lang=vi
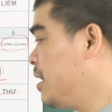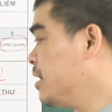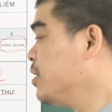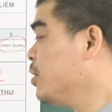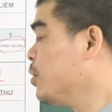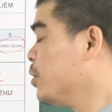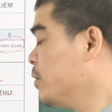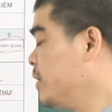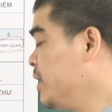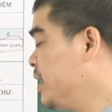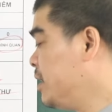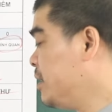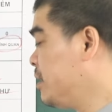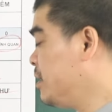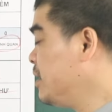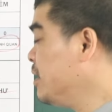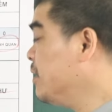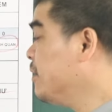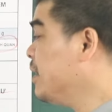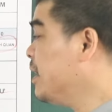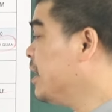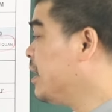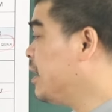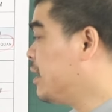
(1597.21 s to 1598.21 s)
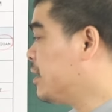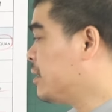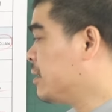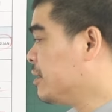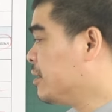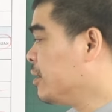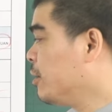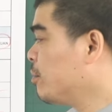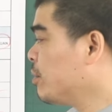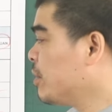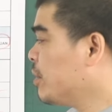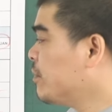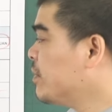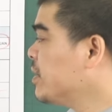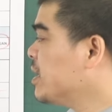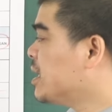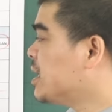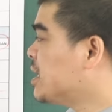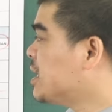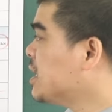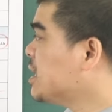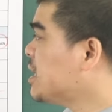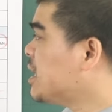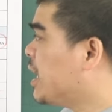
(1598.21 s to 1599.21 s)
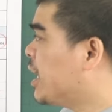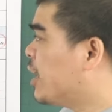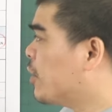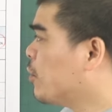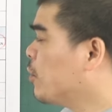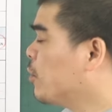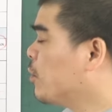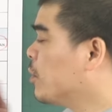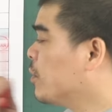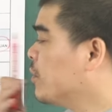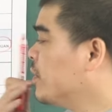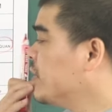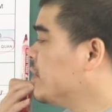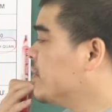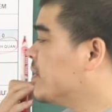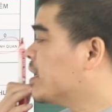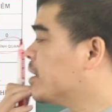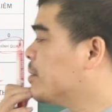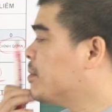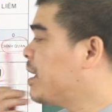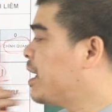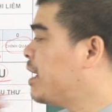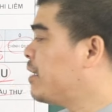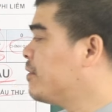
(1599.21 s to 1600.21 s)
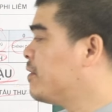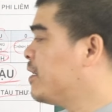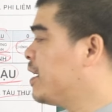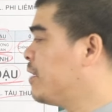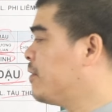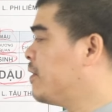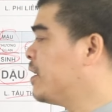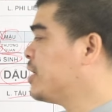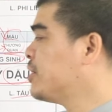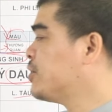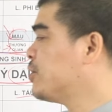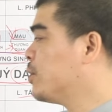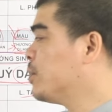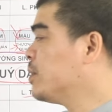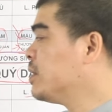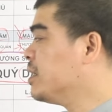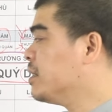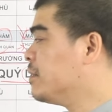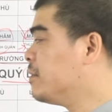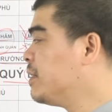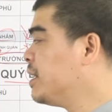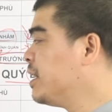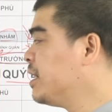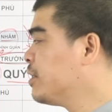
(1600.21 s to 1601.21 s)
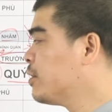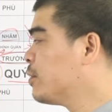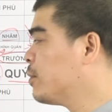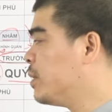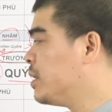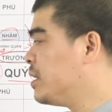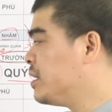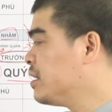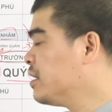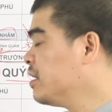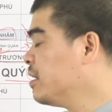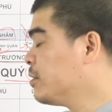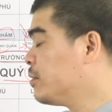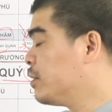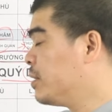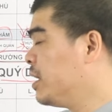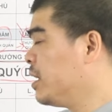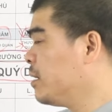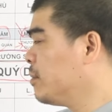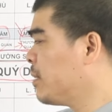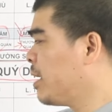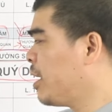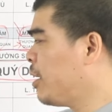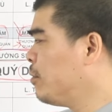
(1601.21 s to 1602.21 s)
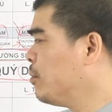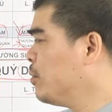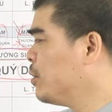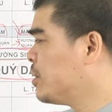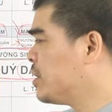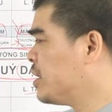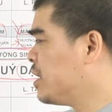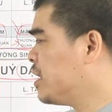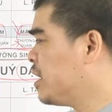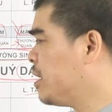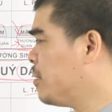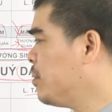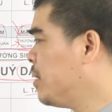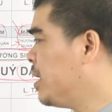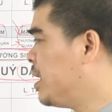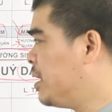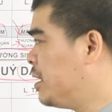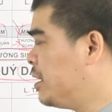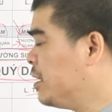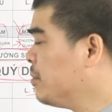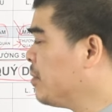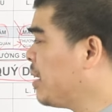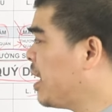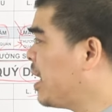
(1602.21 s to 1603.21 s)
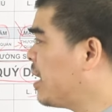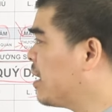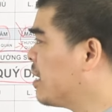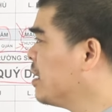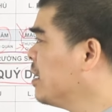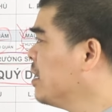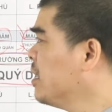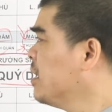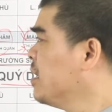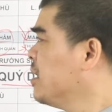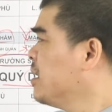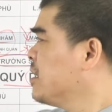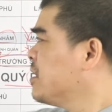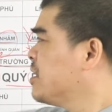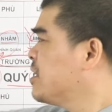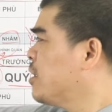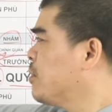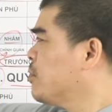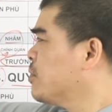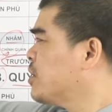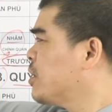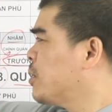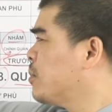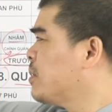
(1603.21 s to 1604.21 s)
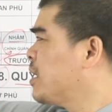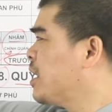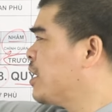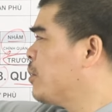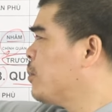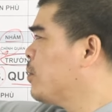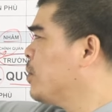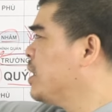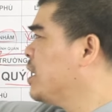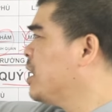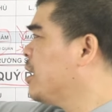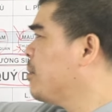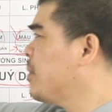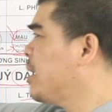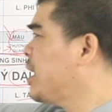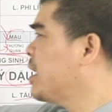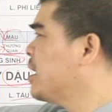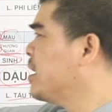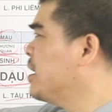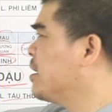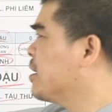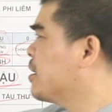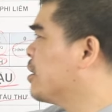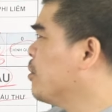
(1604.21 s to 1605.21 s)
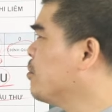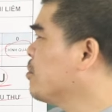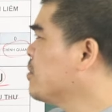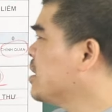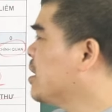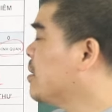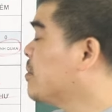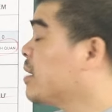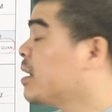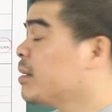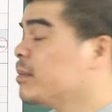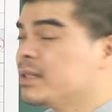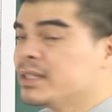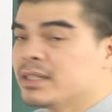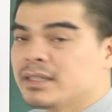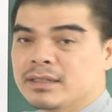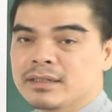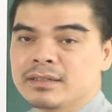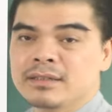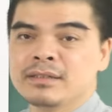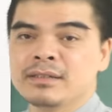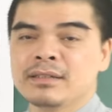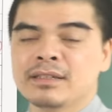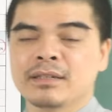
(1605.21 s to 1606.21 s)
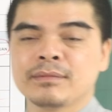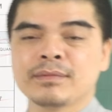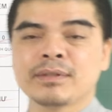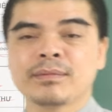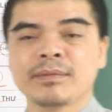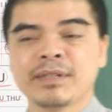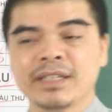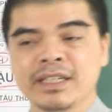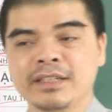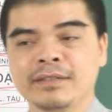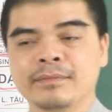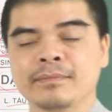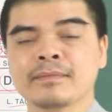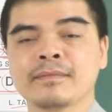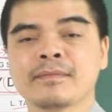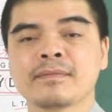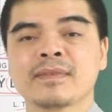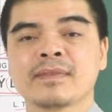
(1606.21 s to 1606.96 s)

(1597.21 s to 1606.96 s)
Thưa quý vị, như vậy là Tử Thông đã vừa chia sẻ cùng quý vị và các bạn về vận số tử vi của những người tuổi Đinh Mão 1987 nữ mạng trong 6 tháng cuối năm 2024 năm Giáp Thìn.